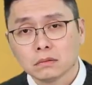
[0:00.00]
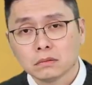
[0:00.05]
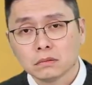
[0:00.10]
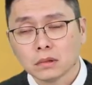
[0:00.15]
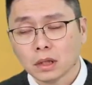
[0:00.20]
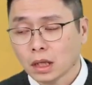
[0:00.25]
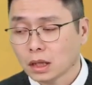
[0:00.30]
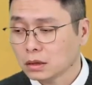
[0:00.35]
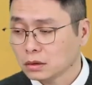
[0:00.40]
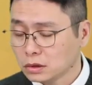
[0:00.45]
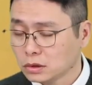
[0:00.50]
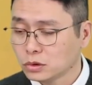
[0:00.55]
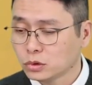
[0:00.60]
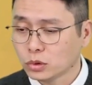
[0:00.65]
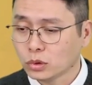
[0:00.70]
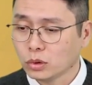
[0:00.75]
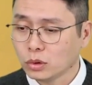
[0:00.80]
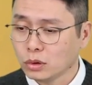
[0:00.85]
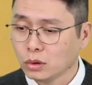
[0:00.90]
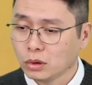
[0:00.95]
那你
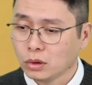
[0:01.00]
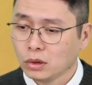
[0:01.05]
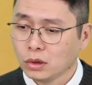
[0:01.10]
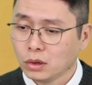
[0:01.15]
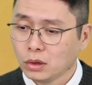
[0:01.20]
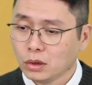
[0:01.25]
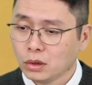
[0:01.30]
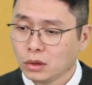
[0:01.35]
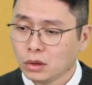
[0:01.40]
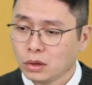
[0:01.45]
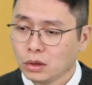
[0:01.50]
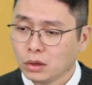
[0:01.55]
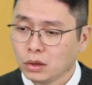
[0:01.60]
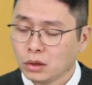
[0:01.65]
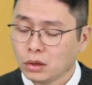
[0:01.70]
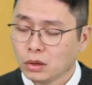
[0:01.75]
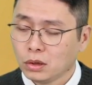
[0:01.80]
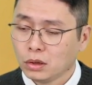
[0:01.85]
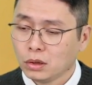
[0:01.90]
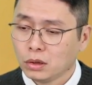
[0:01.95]
说，
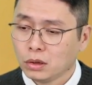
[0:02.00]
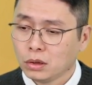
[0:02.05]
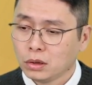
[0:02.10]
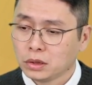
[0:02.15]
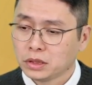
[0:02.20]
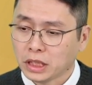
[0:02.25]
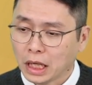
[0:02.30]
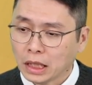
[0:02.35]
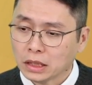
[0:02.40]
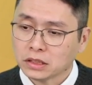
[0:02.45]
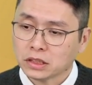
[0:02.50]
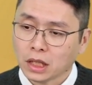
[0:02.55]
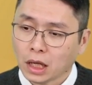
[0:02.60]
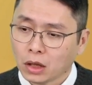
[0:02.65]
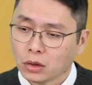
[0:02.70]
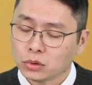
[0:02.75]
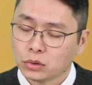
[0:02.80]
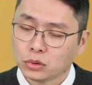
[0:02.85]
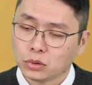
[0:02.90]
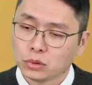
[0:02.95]
相
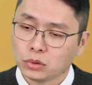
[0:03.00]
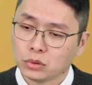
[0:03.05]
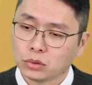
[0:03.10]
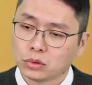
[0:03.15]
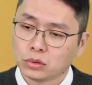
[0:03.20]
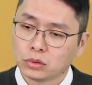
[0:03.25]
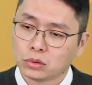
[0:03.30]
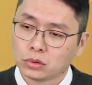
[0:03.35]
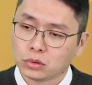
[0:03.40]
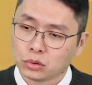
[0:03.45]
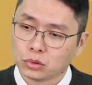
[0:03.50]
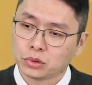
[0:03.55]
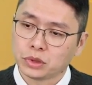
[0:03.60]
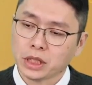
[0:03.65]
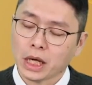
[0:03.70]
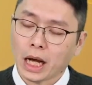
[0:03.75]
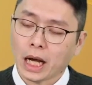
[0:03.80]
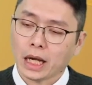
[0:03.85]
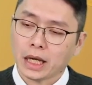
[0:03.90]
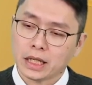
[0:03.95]
较于股
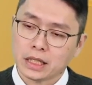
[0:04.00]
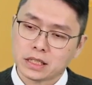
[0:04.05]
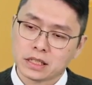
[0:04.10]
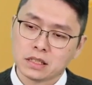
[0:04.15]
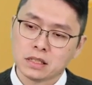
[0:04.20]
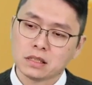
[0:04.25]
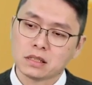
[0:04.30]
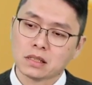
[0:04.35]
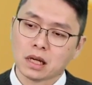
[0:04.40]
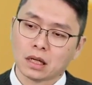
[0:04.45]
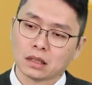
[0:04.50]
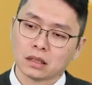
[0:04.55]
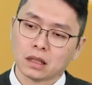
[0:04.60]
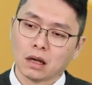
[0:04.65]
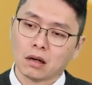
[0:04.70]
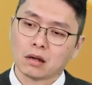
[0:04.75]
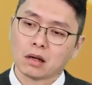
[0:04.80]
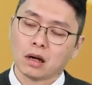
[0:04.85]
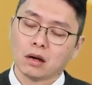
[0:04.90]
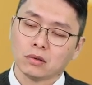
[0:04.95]
价已经涨
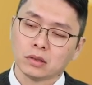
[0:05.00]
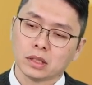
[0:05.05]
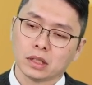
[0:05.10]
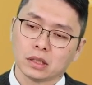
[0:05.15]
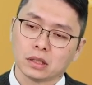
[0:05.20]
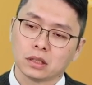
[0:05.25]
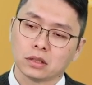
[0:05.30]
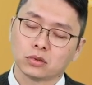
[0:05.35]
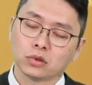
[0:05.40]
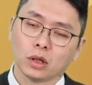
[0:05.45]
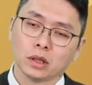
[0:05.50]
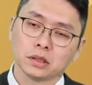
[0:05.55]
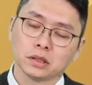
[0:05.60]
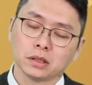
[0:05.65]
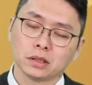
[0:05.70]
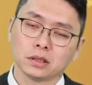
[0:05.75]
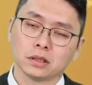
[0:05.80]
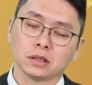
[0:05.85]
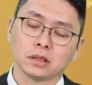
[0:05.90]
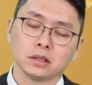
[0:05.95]
到高点的创
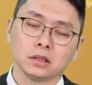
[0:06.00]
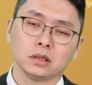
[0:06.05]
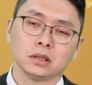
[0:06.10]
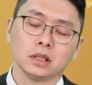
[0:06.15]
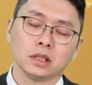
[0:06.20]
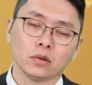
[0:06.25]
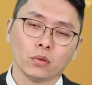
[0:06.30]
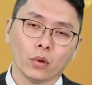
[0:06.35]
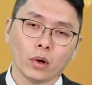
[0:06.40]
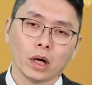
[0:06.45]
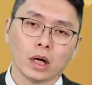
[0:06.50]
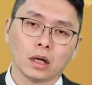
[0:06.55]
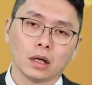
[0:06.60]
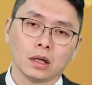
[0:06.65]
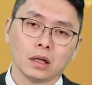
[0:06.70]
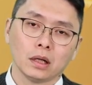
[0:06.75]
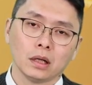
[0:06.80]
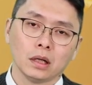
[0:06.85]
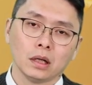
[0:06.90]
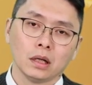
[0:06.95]
誉、是新力旺，
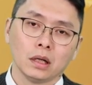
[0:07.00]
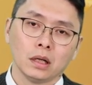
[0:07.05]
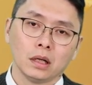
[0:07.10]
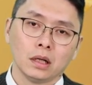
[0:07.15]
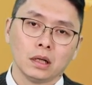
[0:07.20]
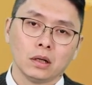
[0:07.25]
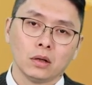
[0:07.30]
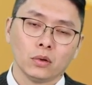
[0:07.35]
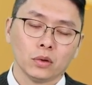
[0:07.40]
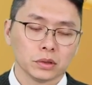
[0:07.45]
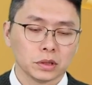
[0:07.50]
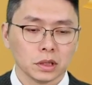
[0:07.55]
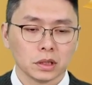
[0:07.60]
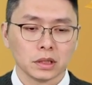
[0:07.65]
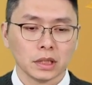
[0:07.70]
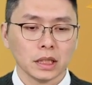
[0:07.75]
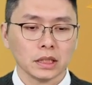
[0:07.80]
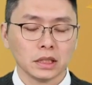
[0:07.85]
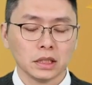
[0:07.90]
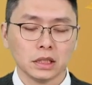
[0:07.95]
或者
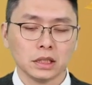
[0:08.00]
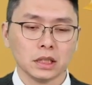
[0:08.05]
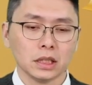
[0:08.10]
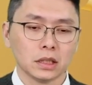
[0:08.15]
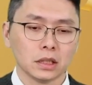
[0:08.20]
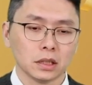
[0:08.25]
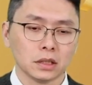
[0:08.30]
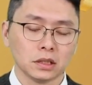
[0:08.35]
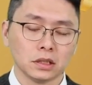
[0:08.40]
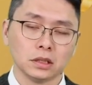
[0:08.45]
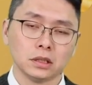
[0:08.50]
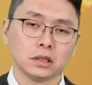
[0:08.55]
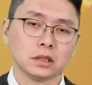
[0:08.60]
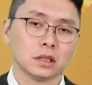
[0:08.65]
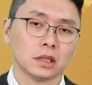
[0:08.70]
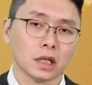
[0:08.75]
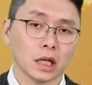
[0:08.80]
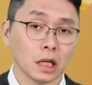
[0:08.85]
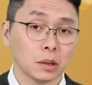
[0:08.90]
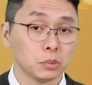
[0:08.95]
在低点的金星
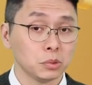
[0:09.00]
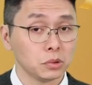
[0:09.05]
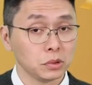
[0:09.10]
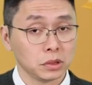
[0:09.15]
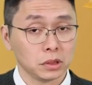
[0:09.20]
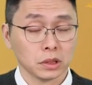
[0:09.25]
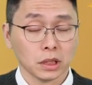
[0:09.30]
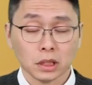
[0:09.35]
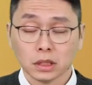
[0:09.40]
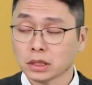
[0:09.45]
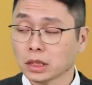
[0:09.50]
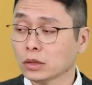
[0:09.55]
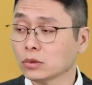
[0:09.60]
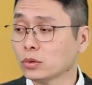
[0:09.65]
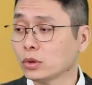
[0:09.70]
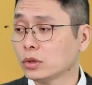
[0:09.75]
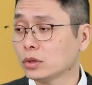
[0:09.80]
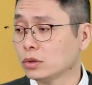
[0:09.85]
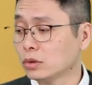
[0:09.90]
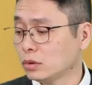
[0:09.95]
科跟爱普，谁相
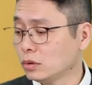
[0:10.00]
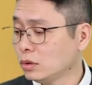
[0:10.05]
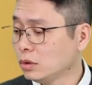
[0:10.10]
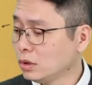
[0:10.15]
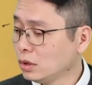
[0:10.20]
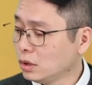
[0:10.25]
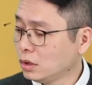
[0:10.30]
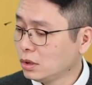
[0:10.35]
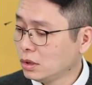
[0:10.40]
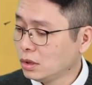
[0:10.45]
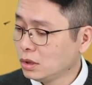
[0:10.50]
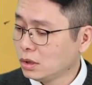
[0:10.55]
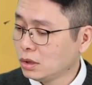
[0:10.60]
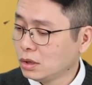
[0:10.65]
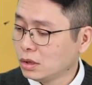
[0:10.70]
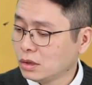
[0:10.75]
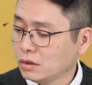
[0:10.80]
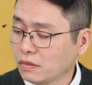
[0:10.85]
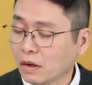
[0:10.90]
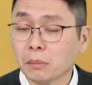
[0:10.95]
对有
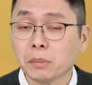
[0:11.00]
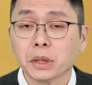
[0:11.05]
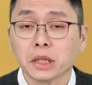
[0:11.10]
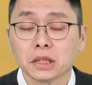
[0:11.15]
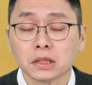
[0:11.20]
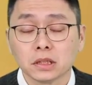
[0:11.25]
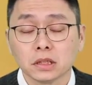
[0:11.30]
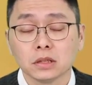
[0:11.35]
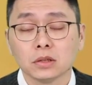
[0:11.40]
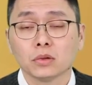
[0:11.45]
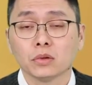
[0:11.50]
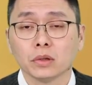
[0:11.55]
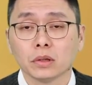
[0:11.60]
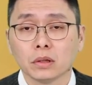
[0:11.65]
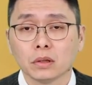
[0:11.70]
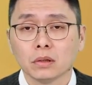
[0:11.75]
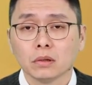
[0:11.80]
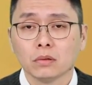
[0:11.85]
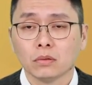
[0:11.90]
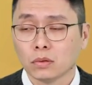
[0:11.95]
翻倍的机会？
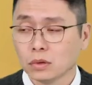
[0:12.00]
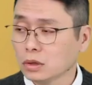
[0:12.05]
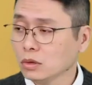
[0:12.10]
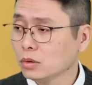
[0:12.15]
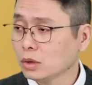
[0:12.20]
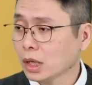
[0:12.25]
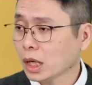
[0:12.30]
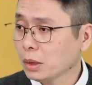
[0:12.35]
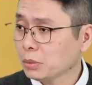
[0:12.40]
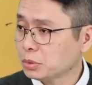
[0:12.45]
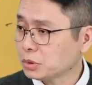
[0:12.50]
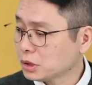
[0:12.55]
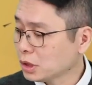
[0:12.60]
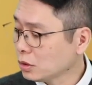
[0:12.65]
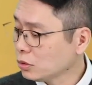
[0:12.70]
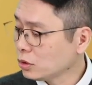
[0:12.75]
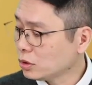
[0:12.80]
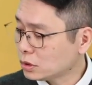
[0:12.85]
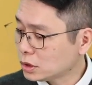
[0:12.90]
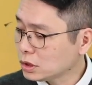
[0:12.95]
我认为爱普
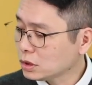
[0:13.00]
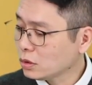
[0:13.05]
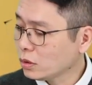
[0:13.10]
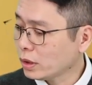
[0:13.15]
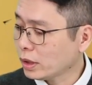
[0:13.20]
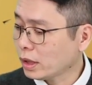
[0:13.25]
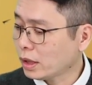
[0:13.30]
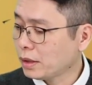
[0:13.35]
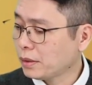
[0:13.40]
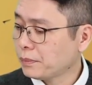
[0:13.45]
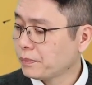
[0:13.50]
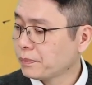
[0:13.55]
相对有机会啊。